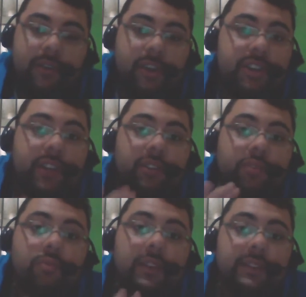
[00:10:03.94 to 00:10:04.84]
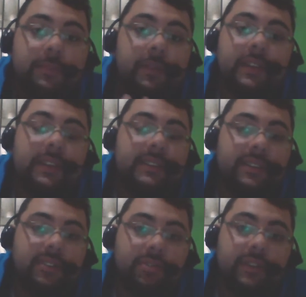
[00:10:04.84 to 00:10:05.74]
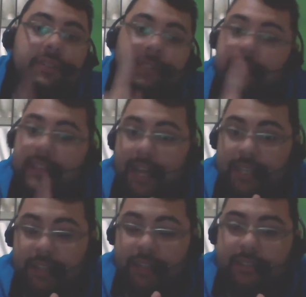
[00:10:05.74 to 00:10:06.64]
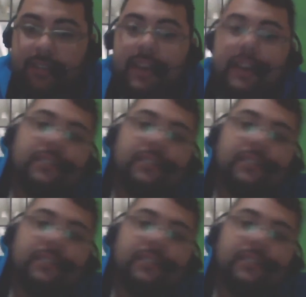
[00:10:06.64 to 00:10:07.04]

eu achei duas primeiras edições fantásticas.